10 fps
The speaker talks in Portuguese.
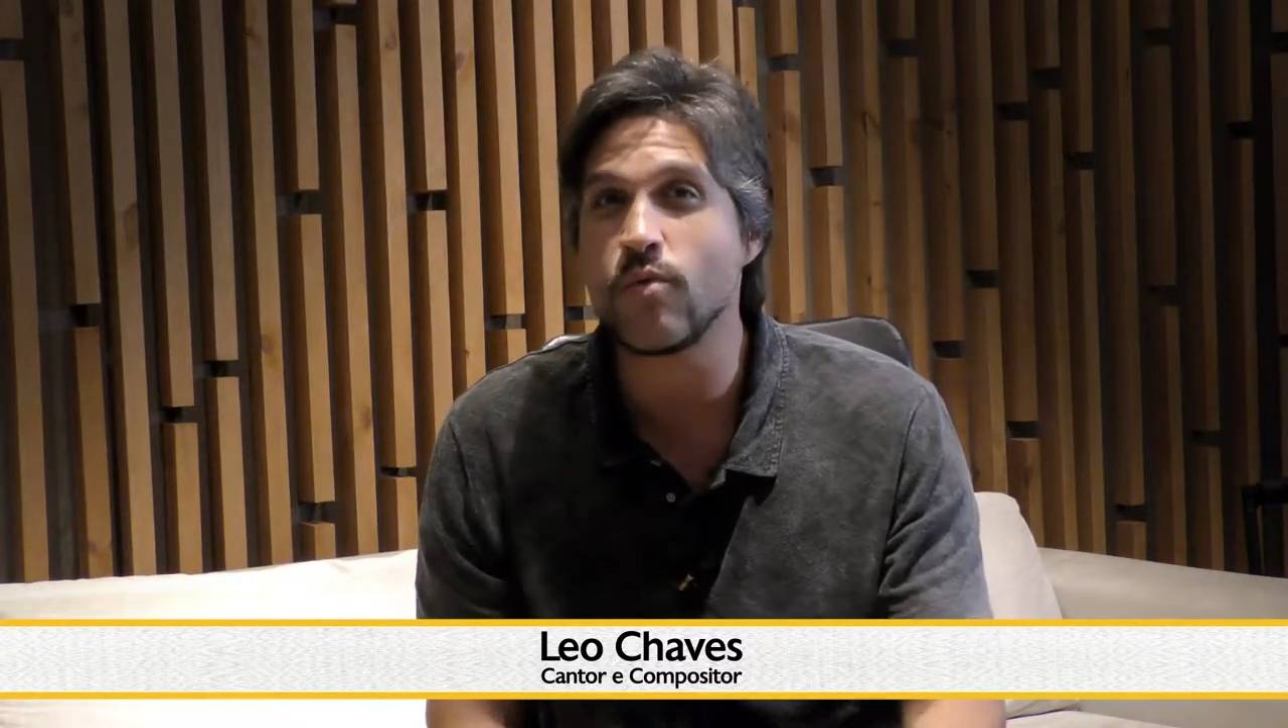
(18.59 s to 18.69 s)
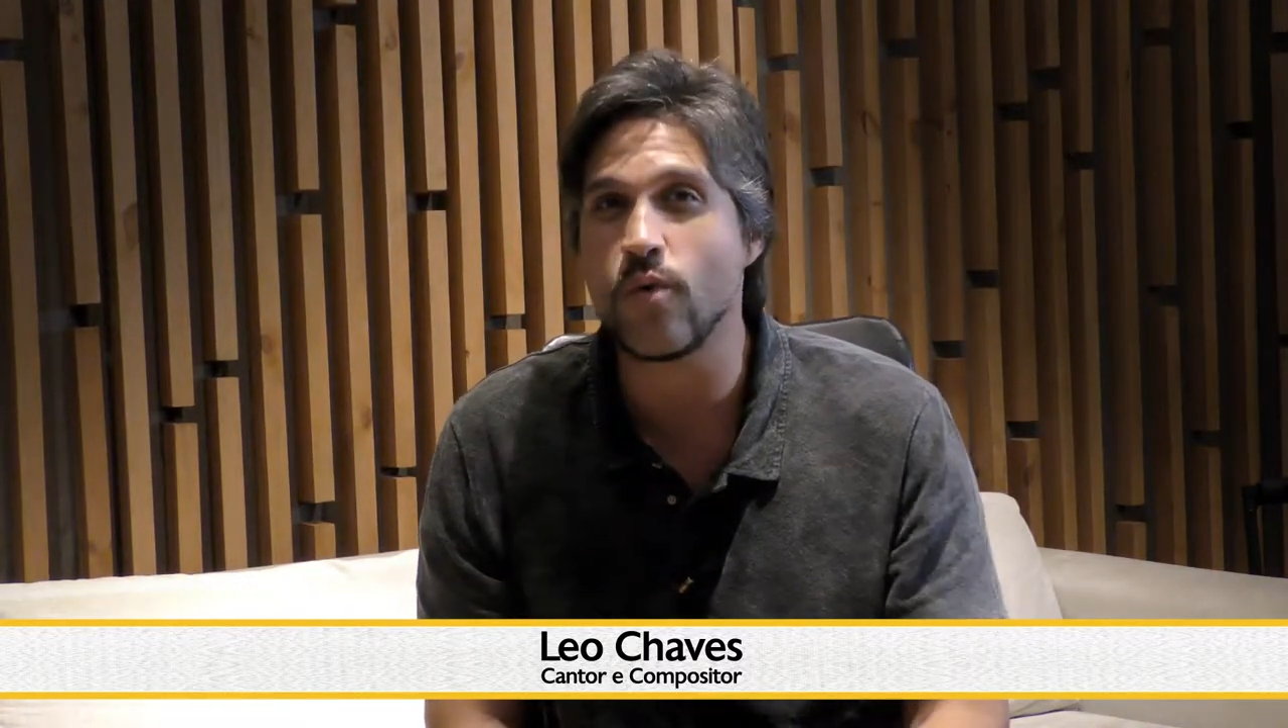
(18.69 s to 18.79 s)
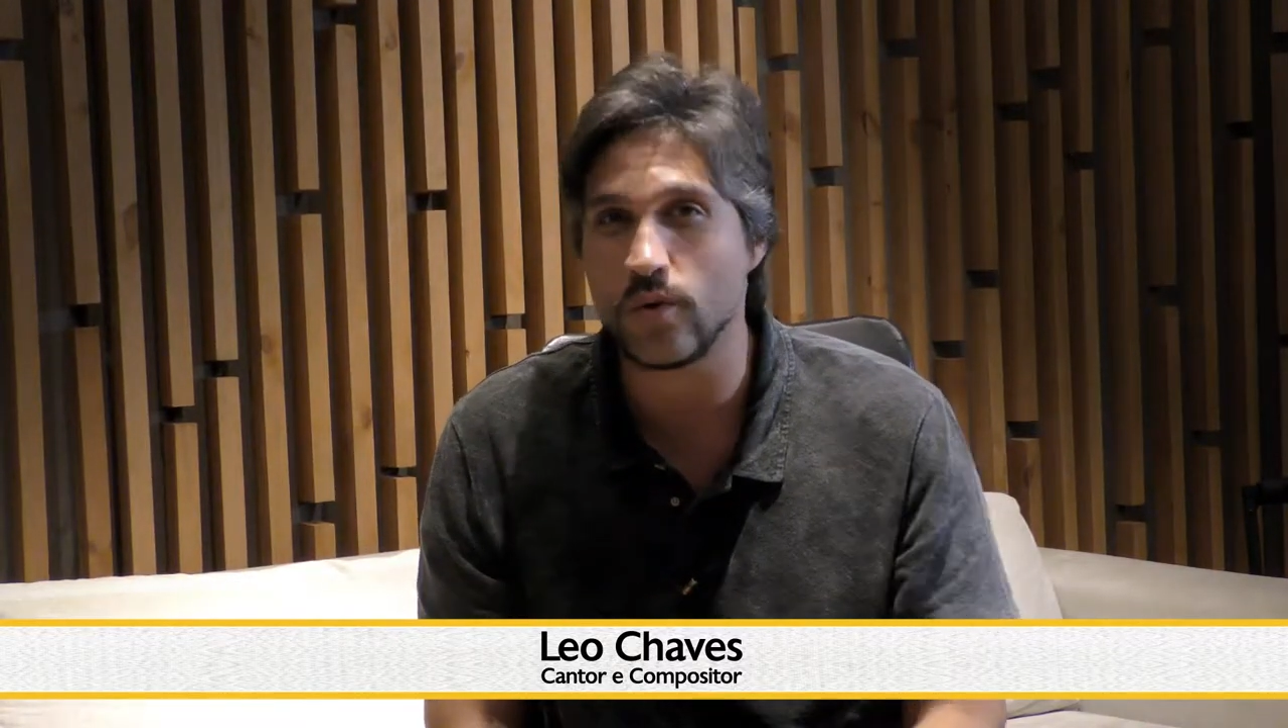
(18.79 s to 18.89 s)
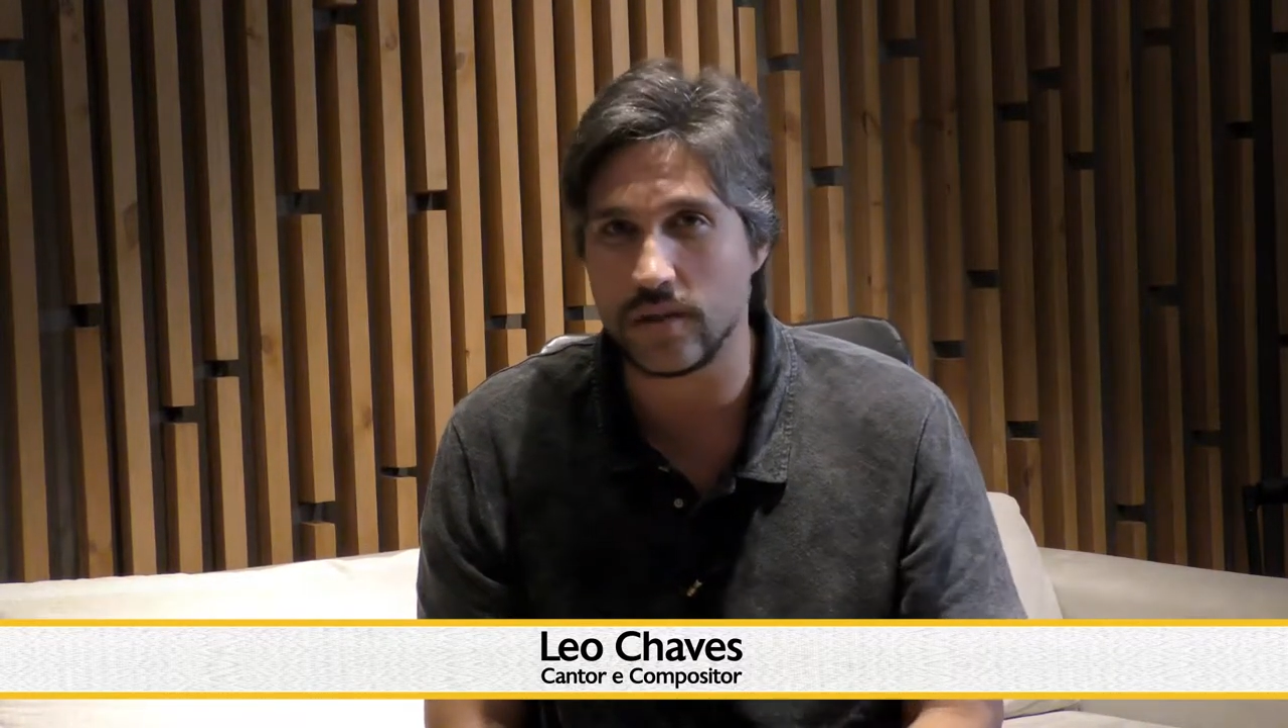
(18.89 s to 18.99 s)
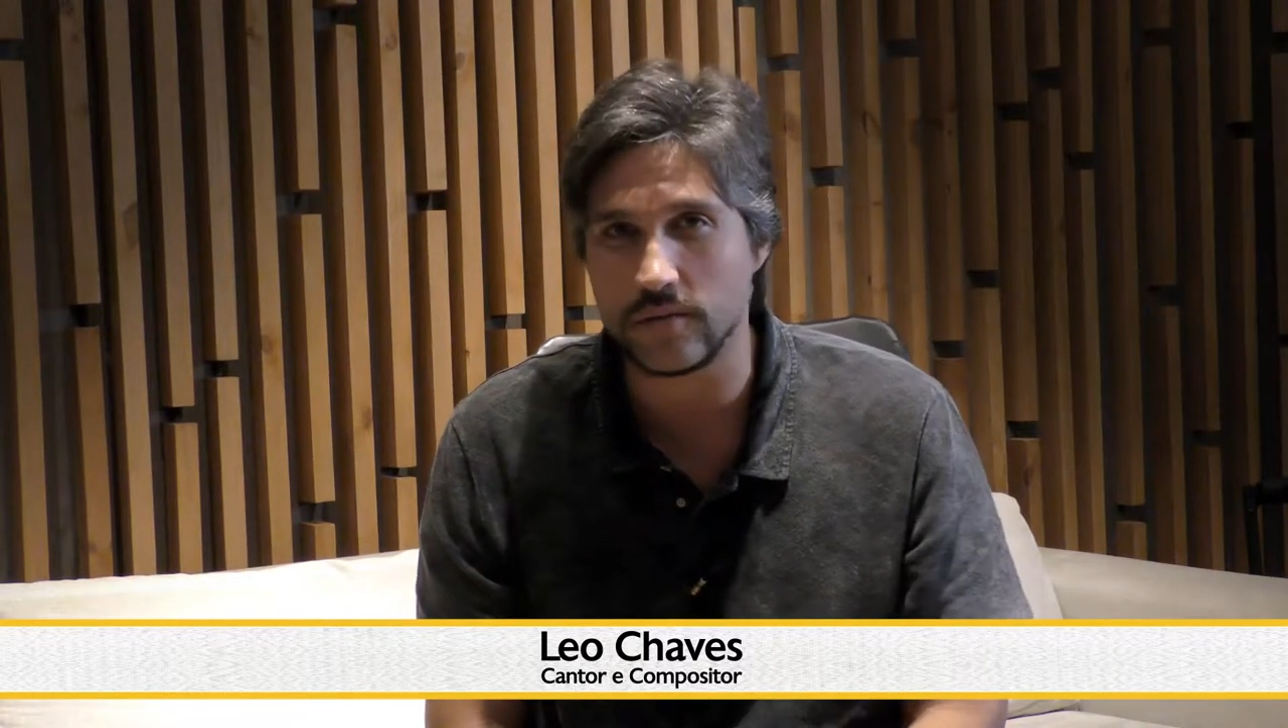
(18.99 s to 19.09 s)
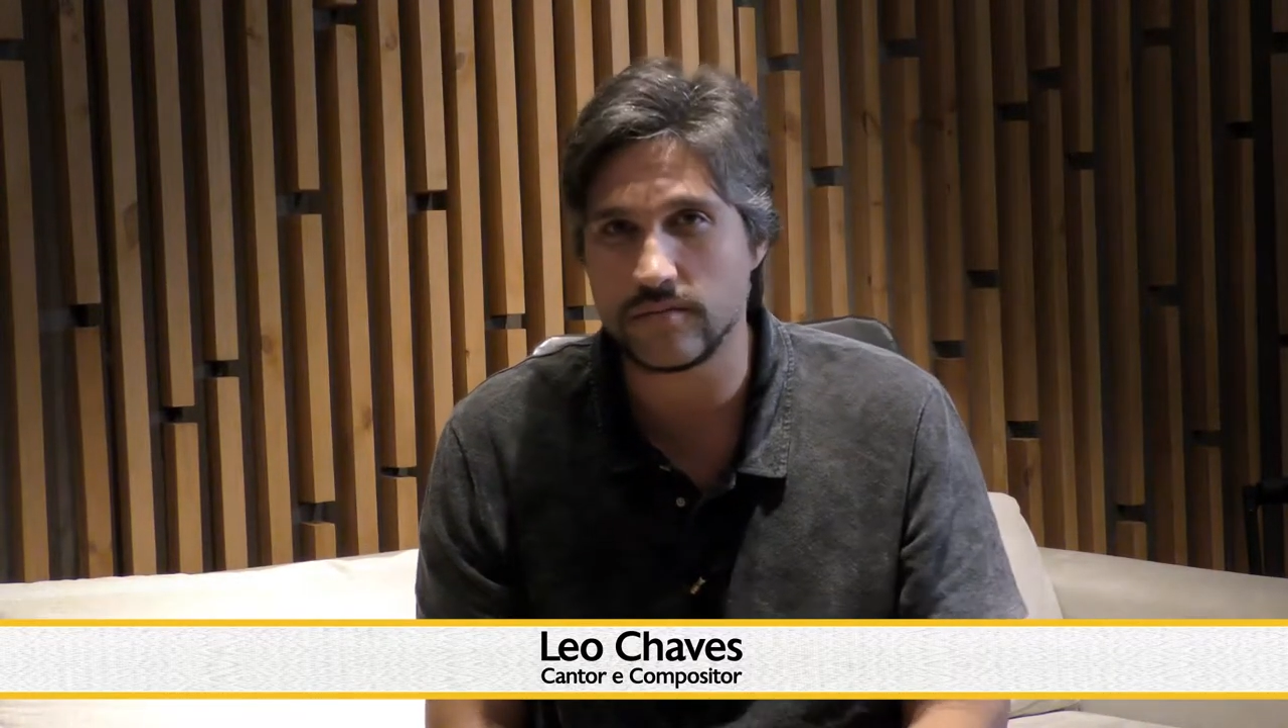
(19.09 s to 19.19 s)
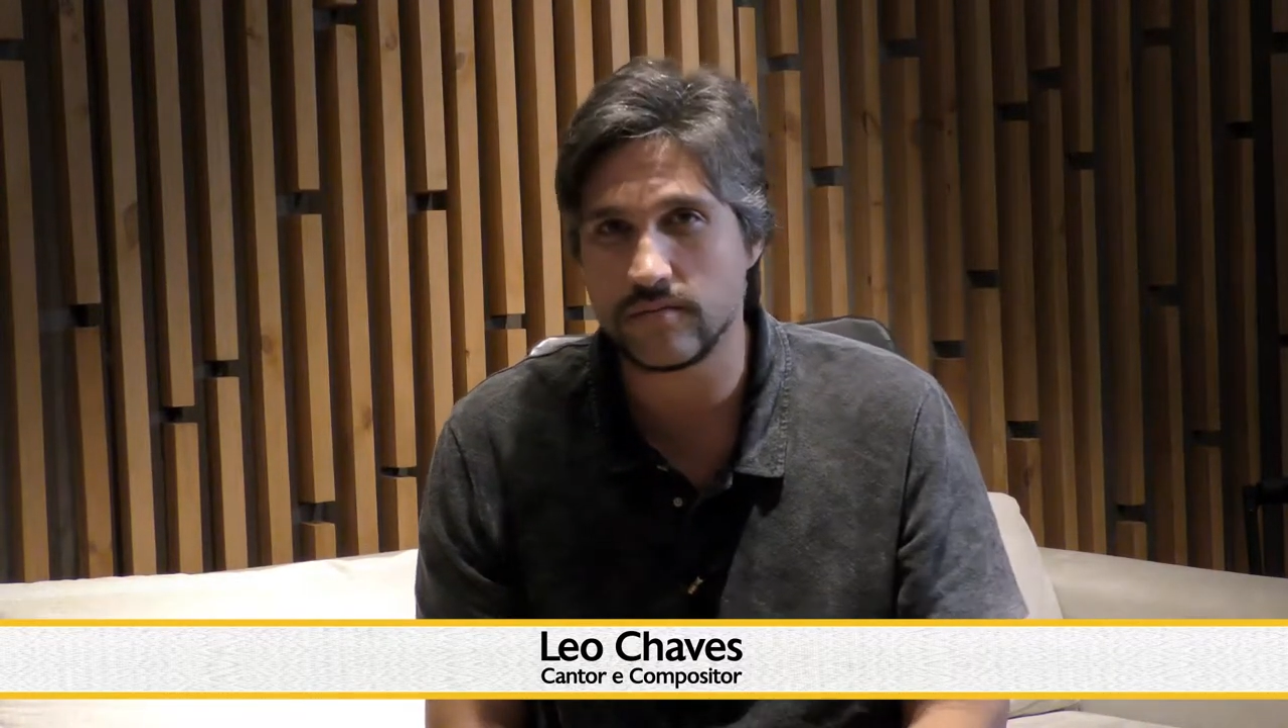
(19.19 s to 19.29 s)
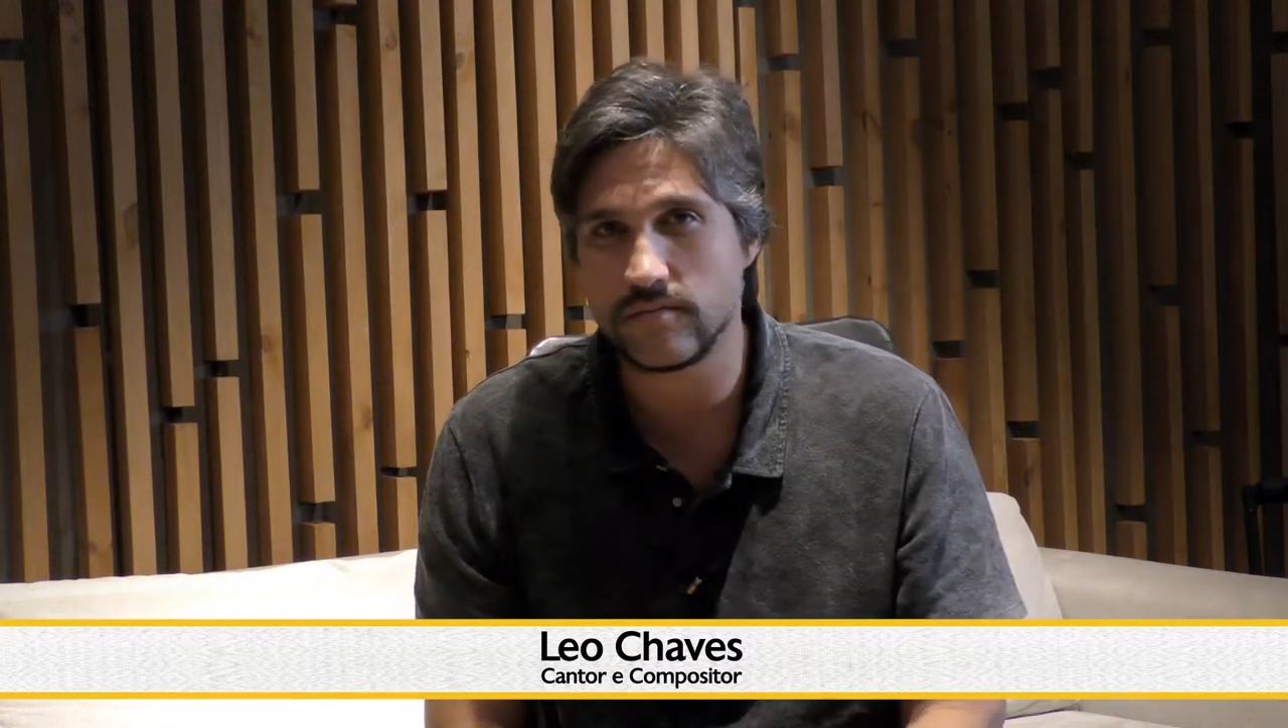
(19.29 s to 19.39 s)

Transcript: contam.